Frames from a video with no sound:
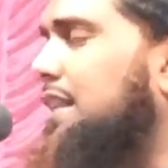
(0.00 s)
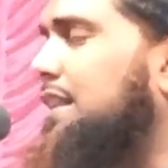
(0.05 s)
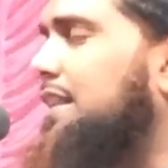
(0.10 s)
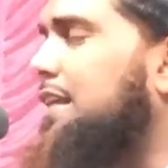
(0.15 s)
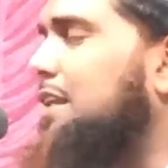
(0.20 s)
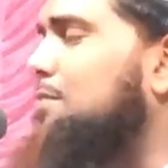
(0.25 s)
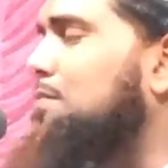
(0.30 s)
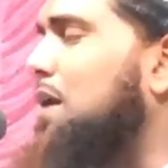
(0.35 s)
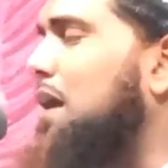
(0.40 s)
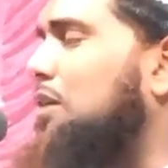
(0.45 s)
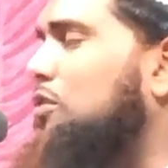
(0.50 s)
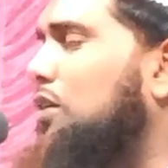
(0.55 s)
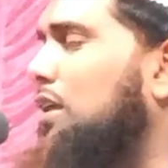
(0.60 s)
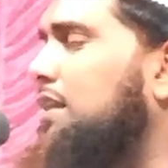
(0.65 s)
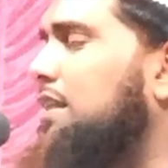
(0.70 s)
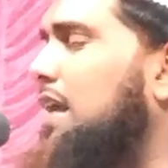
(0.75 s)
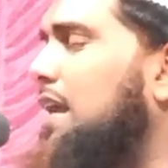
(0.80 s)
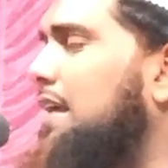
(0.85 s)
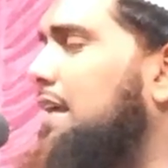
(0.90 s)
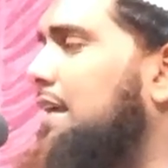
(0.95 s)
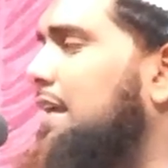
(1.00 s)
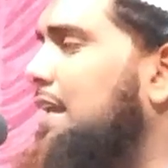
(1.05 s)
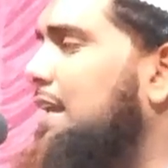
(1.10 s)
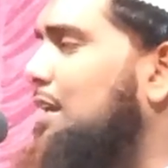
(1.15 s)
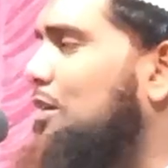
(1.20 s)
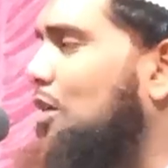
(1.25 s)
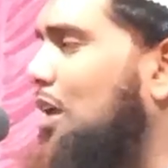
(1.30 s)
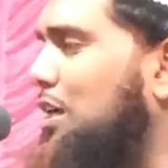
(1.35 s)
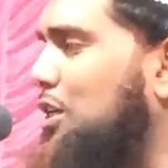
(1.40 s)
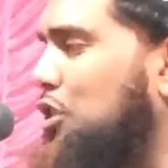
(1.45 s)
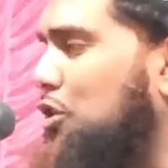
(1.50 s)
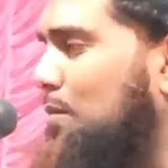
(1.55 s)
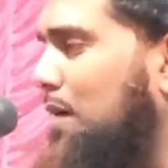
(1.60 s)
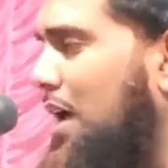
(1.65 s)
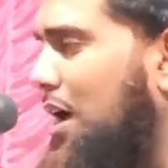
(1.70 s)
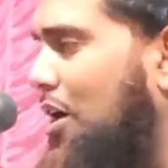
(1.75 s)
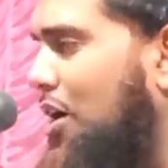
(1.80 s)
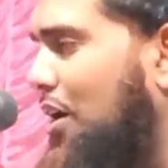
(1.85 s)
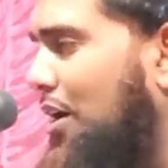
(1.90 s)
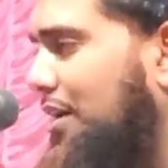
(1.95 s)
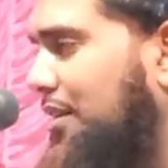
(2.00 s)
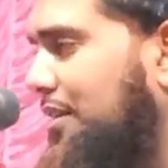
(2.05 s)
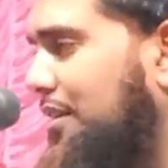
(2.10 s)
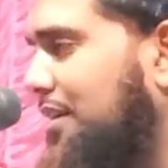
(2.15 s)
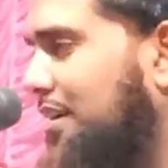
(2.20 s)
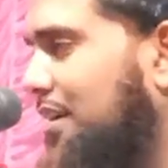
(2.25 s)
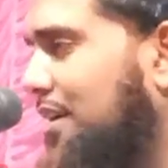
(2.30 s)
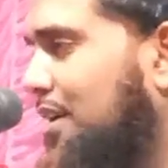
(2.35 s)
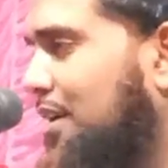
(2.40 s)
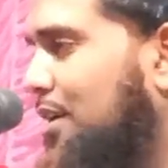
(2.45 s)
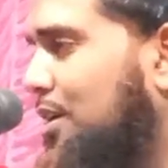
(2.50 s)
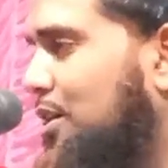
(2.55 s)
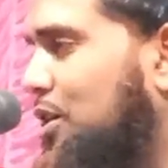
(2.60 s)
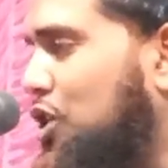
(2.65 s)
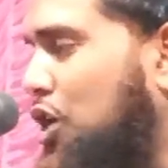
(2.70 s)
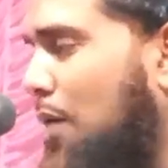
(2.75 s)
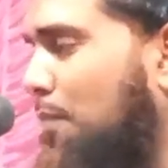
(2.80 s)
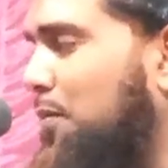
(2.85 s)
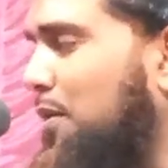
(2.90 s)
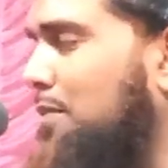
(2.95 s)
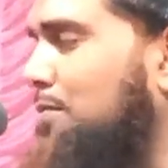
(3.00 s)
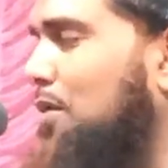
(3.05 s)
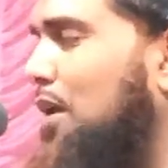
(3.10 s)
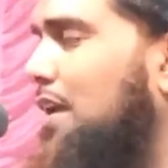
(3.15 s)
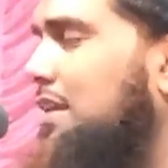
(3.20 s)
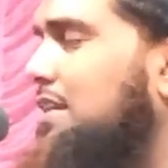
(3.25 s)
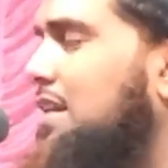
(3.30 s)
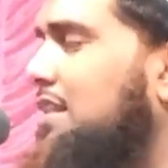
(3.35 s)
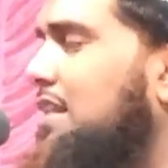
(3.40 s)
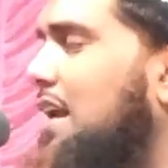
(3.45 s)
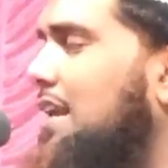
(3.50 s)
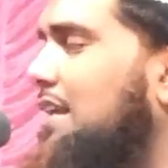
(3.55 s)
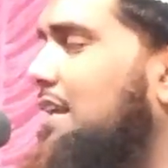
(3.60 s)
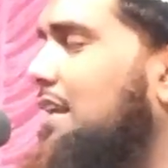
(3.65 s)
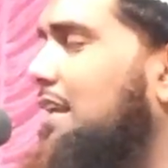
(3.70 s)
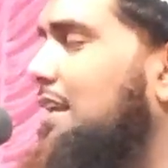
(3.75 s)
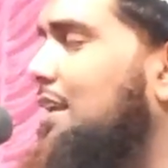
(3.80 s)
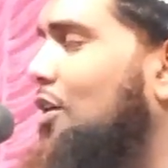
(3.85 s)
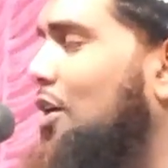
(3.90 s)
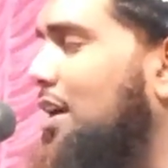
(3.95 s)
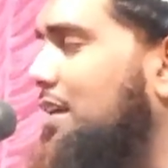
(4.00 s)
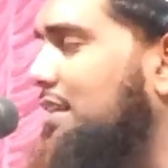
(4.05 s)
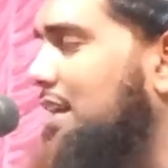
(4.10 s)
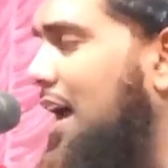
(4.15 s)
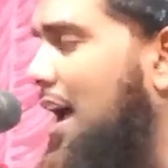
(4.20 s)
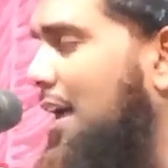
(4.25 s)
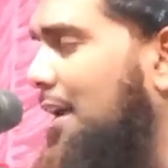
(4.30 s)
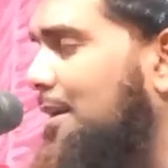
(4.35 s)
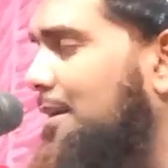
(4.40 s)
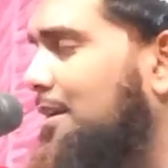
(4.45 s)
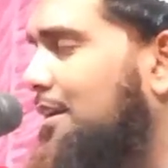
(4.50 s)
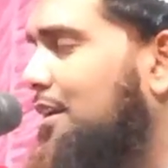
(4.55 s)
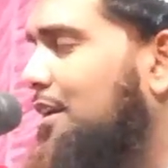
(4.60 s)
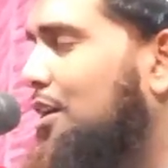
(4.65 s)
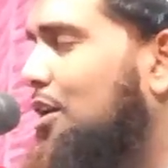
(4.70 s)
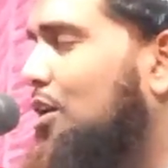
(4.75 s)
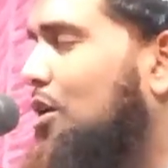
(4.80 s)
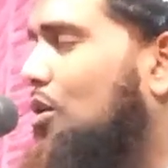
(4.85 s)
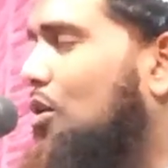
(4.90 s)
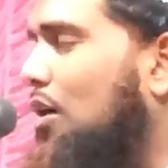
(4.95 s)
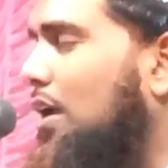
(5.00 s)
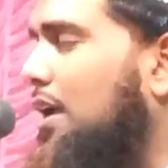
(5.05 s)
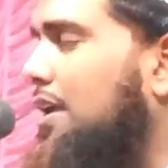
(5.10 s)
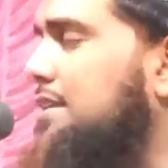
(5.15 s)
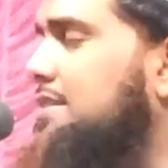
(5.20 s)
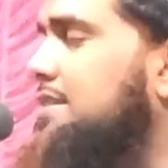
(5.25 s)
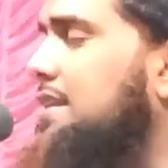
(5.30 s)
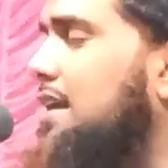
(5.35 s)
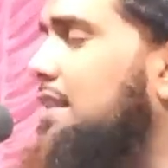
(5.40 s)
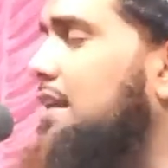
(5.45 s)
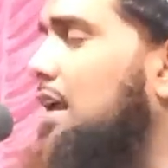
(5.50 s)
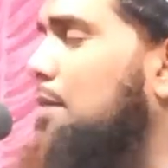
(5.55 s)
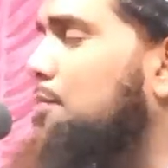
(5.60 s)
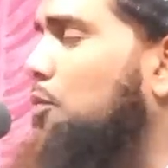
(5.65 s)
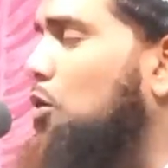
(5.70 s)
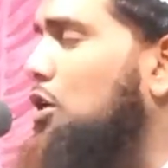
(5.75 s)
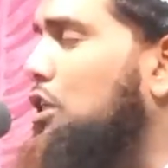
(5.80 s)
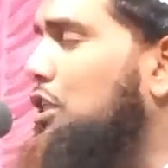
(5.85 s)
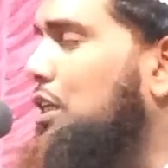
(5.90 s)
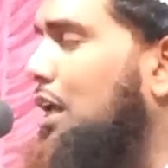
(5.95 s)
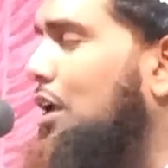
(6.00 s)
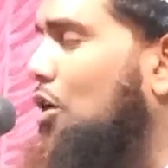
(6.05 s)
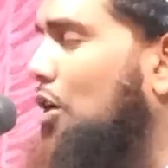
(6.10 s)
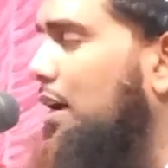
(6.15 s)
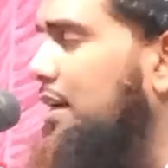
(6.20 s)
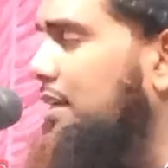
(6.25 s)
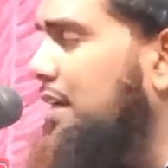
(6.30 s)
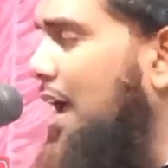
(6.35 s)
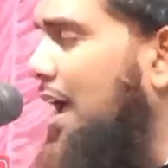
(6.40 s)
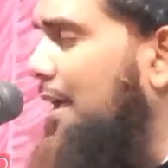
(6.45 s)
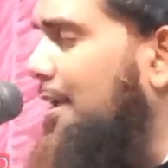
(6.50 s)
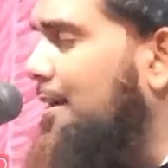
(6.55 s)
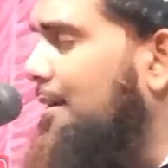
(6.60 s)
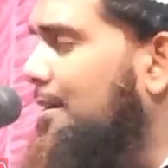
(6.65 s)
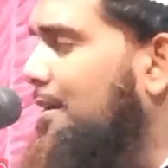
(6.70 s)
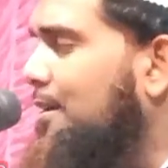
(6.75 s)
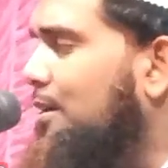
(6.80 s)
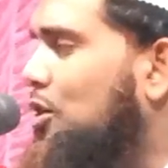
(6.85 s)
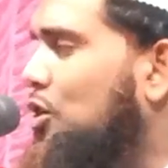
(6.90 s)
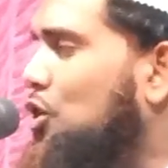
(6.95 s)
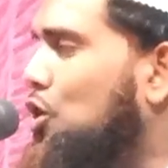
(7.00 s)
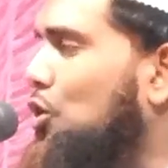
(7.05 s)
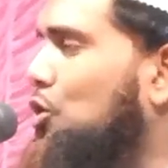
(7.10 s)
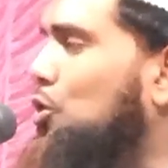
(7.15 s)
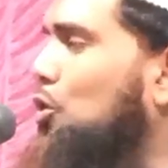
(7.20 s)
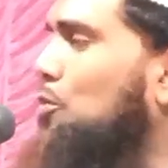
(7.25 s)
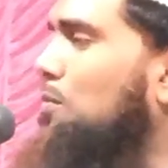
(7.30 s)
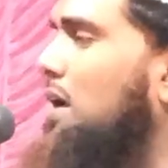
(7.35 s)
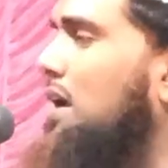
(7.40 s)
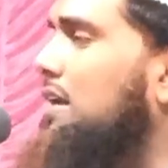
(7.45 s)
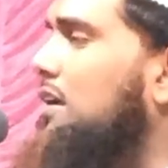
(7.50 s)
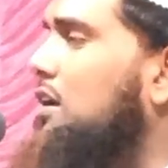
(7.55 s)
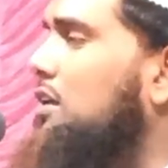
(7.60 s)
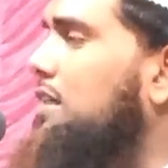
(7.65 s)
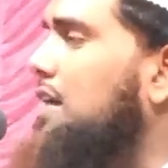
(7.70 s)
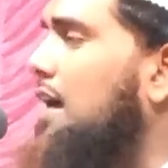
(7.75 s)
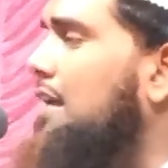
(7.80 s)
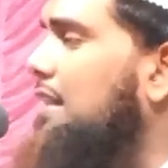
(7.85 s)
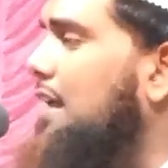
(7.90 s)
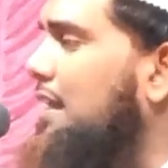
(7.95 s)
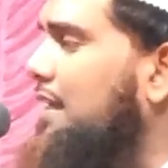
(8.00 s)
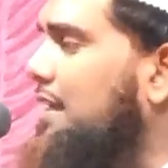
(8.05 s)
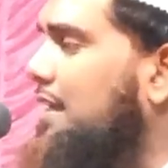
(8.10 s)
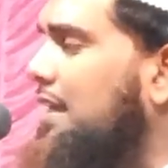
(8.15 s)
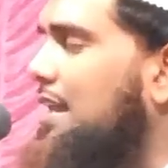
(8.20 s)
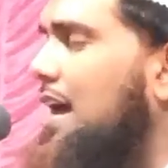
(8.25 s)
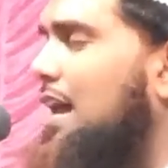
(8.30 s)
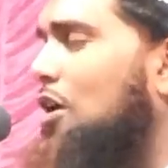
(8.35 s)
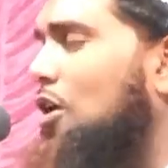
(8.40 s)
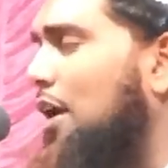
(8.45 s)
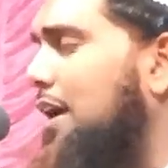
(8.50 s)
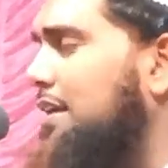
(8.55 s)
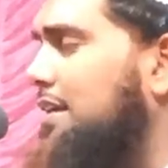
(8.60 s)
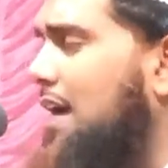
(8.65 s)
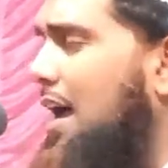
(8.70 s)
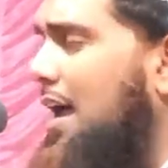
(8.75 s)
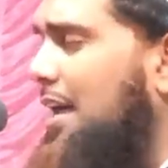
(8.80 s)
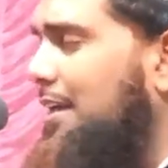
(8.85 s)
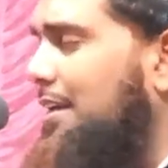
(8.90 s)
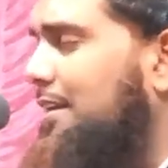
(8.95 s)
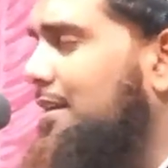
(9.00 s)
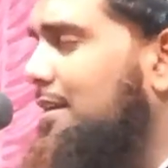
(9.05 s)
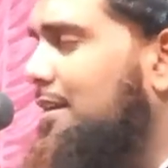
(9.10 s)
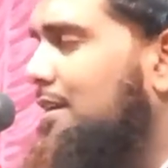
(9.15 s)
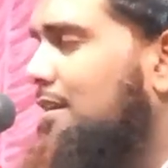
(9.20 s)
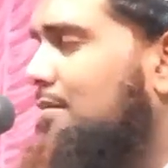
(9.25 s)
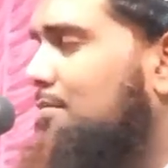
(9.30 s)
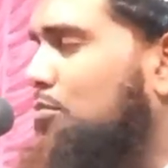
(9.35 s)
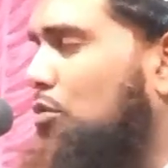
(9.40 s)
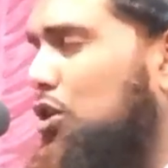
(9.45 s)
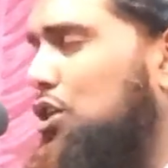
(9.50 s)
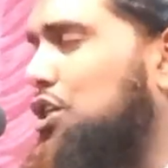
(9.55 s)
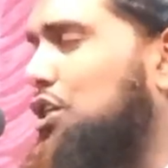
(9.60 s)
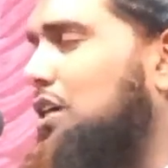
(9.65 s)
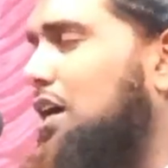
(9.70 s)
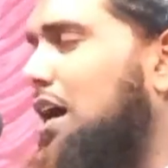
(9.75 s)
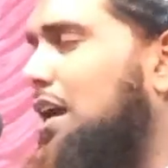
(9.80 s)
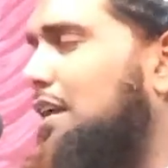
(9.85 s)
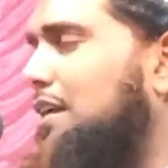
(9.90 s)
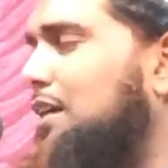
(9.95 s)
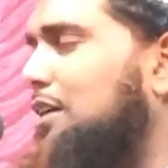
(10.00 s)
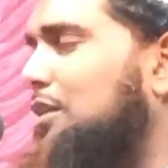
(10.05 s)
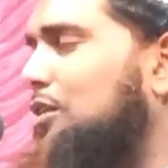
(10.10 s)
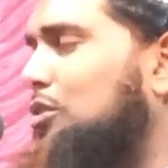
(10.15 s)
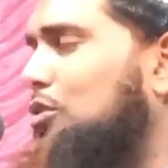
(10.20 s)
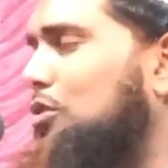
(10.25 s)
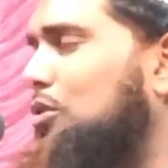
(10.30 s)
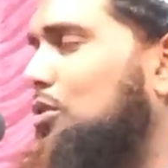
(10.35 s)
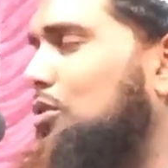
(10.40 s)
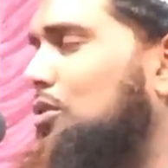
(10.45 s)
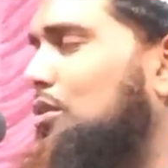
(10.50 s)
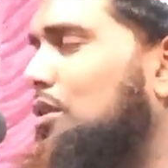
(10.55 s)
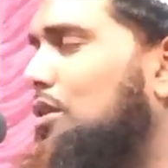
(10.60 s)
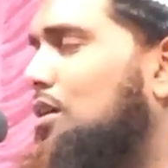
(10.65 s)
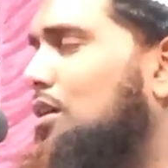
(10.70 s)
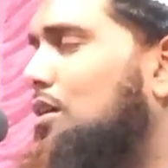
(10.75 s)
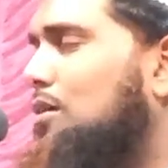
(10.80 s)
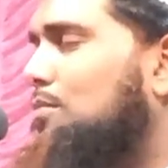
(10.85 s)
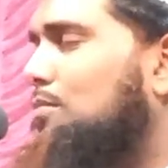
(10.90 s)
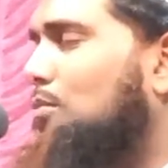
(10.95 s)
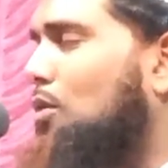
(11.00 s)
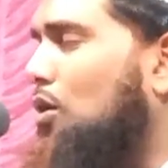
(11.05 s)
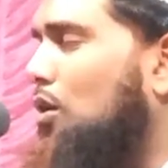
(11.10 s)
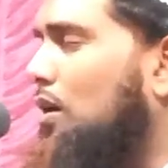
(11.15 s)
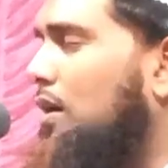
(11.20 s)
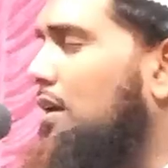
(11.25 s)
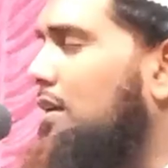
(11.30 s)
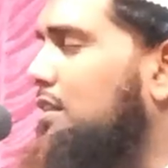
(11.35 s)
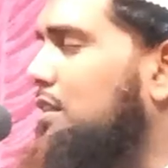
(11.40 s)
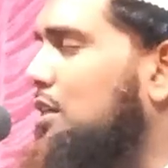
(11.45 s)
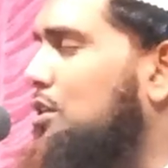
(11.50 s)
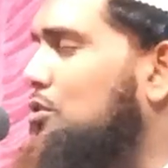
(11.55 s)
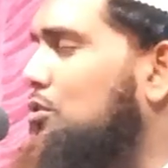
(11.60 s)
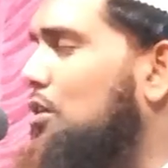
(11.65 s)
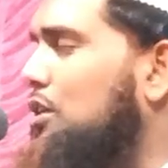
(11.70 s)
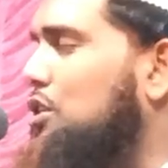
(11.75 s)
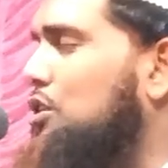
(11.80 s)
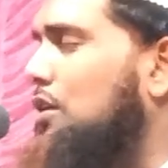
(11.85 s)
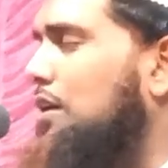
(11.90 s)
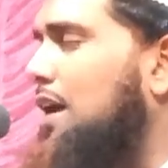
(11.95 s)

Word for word: তিনবার করে দাড়ি ক্লিন করার সময় হয় শপিং মলে যে দাড়ি ক্লিন হয়ে যায় কলেজ যায় দাড়ি পরিষ্কার হয়ে যায় শ্বশুর বাড়িও যায় দাড়ি ক্লিয়ার হয়ে যায় পরিষ্কার কিন্তু বগলের নিচে চুলের সঙ্গে